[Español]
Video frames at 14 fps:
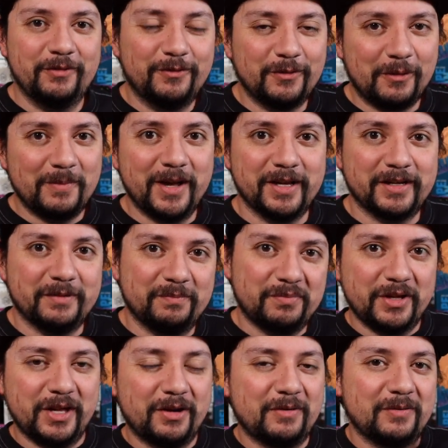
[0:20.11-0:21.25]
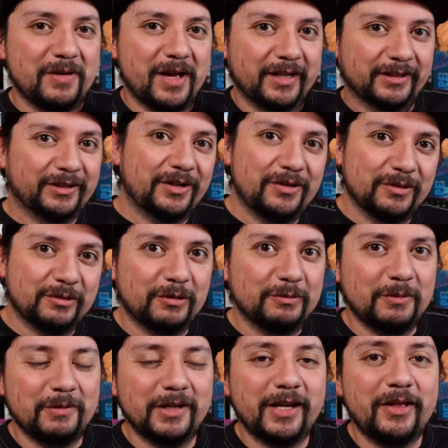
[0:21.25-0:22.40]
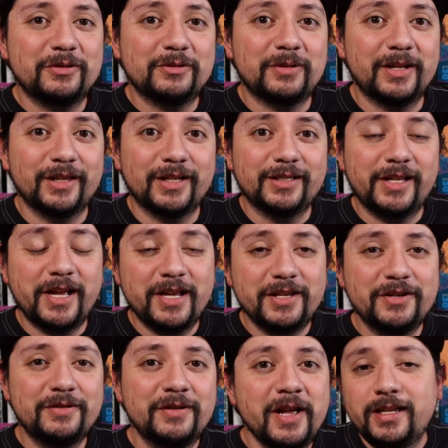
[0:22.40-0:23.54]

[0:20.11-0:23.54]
forma en que pueda jugar todos los juegos publicados durante este año